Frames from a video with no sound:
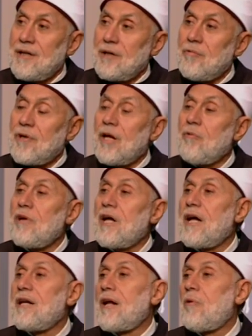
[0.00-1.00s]

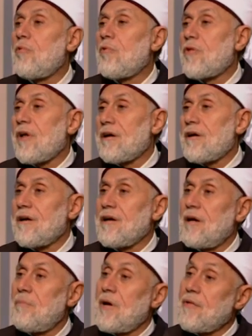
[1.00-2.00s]
ولولا أنه
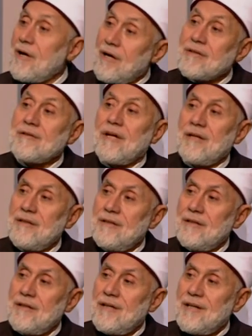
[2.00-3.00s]
ذكرك ما ذكرته
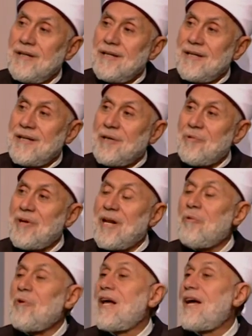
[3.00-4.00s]

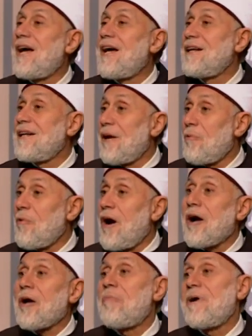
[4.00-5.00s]
ولولا أنه
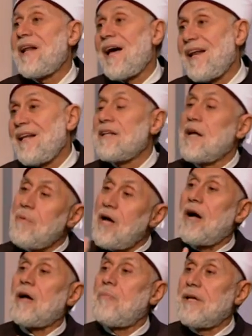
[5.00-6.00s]
أقبل عليك ما
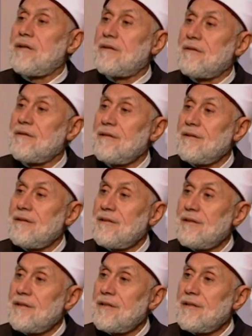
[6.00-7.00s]
أقبلت
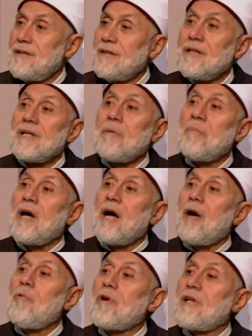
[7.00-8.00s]
إنما
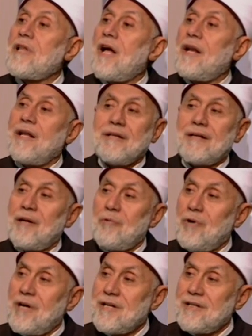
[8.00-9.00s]
أورد عليك
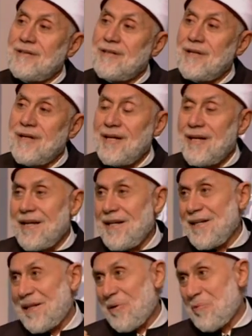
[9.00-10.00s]
الوارد
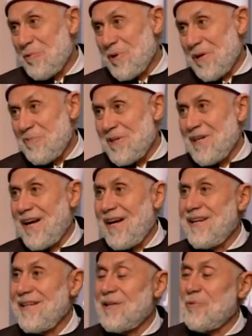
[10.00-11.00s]
لتكون به
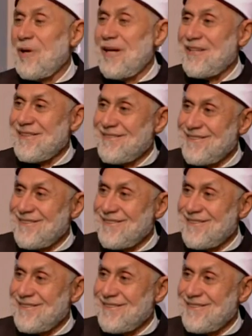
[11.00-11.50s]
عليه وارد